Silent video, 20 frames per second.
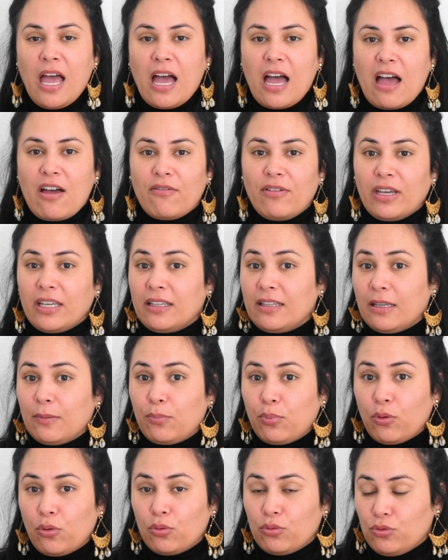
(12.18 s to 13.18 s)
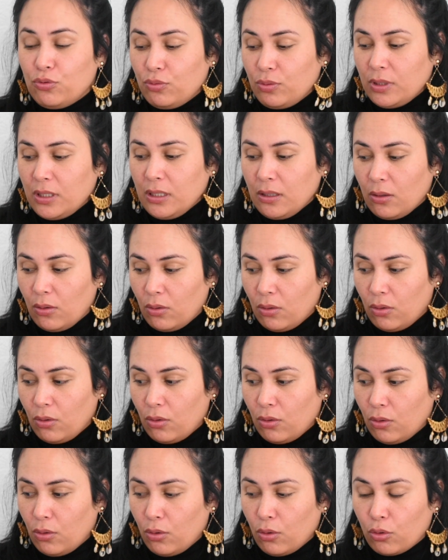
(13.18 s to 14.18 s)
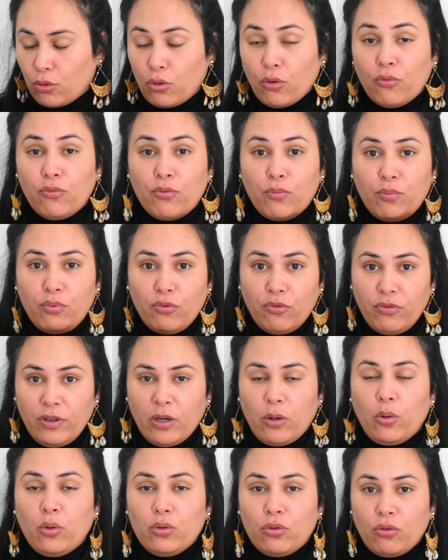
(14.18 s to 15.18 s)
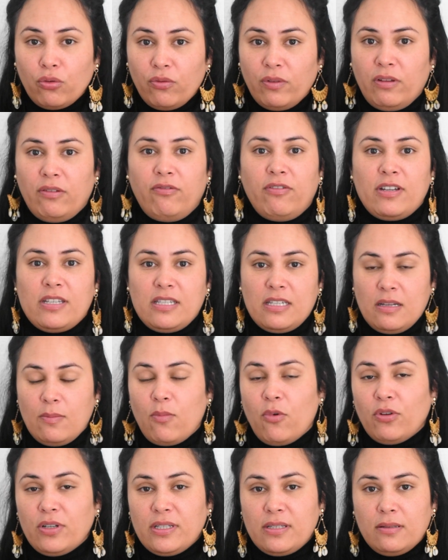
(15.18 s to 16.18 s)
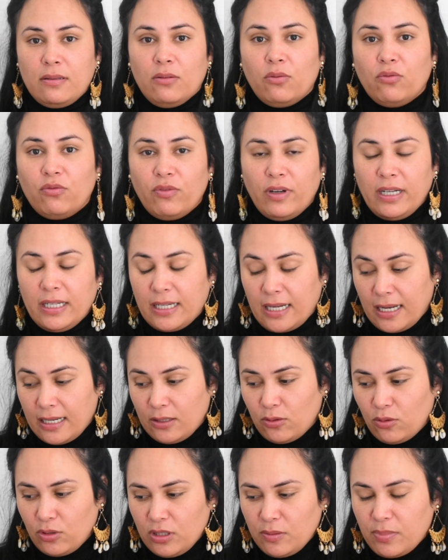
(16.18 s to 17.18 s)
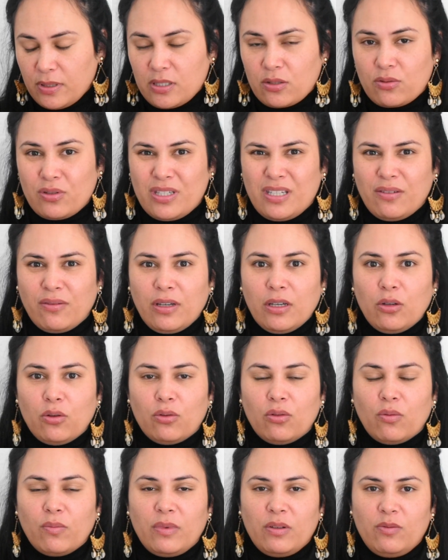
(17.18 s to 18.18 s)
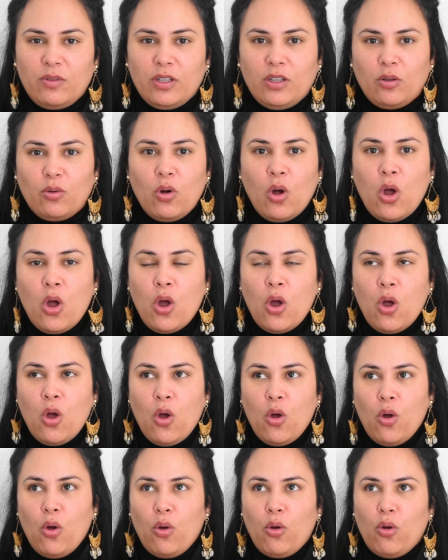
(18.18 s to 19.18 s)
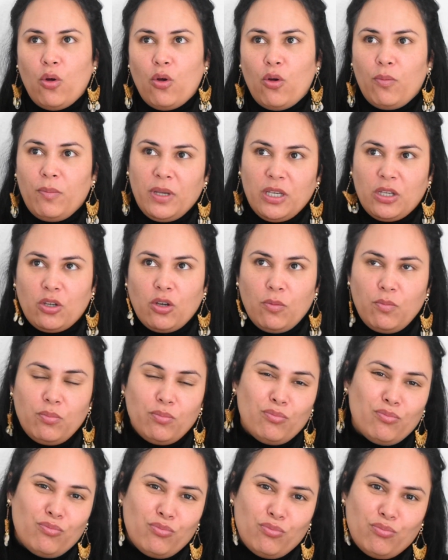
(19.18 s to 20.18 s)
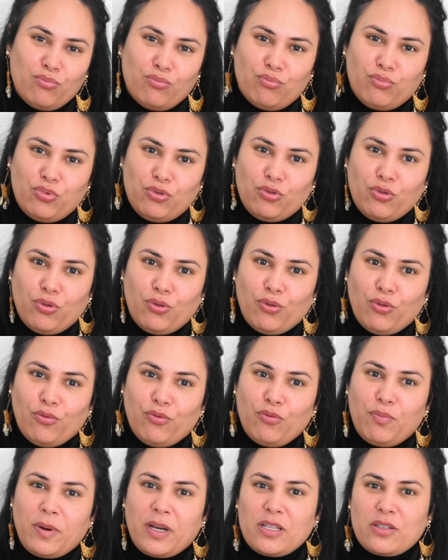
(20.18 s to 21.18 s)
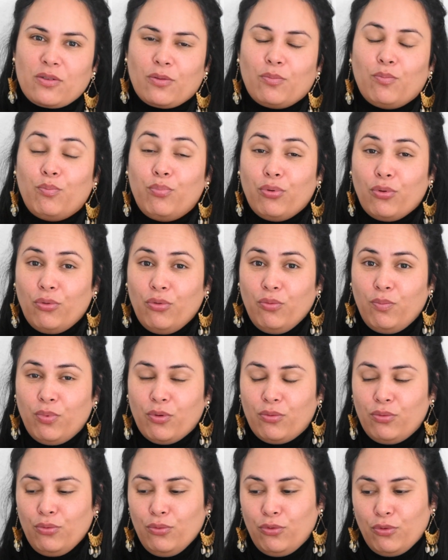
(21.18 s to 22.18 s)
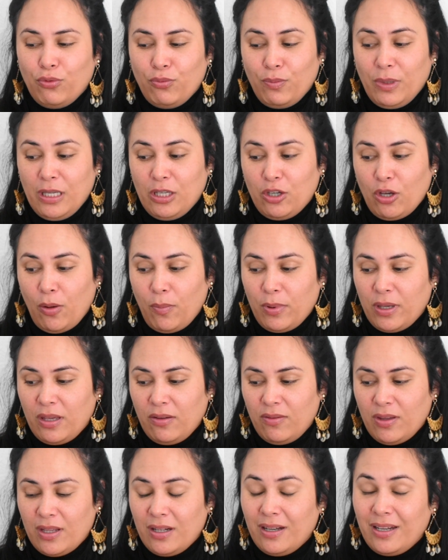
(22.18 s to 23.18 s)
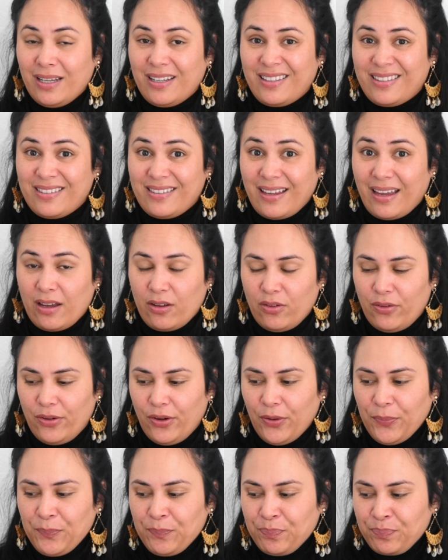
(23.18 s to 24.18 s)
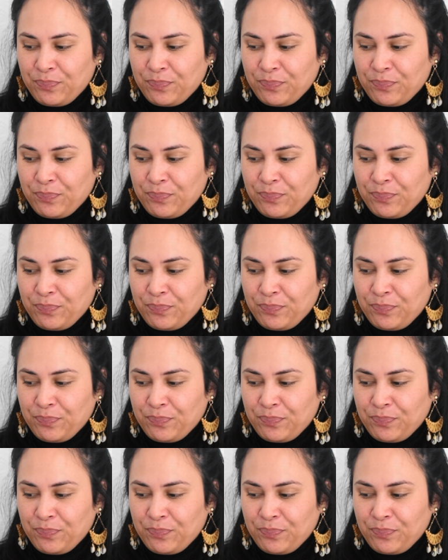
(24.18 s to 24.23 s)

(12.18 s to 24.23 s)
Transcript: avec des produits euh, que vous pouvez retrouver facilement ici en Nouvelle-Calédonie parce que c'est vrai que dans mes vidéos make-up, je vous présente beaucoup beaucoup de make-up qui vient de l'extérieur